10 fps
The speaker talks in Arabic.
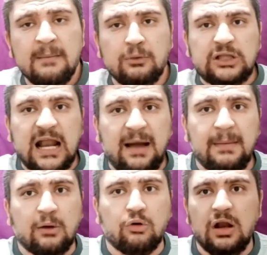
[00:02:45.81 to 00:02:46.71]

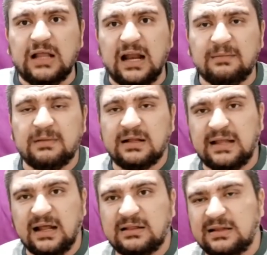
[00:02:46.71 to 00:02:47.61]
متلاحمه كل ثلاث
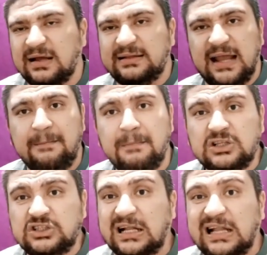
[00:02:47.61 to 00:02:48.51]
ثلاث ايام
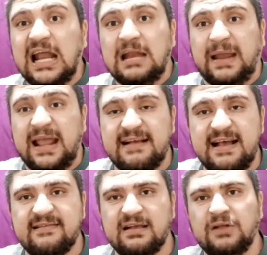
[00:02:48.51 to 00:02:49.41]
ماتش هتلاقي ان بيكيه
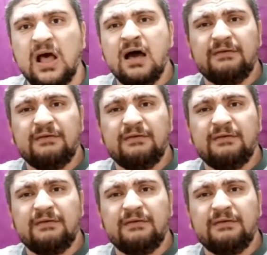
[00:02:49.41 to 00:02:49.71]
زي الزفت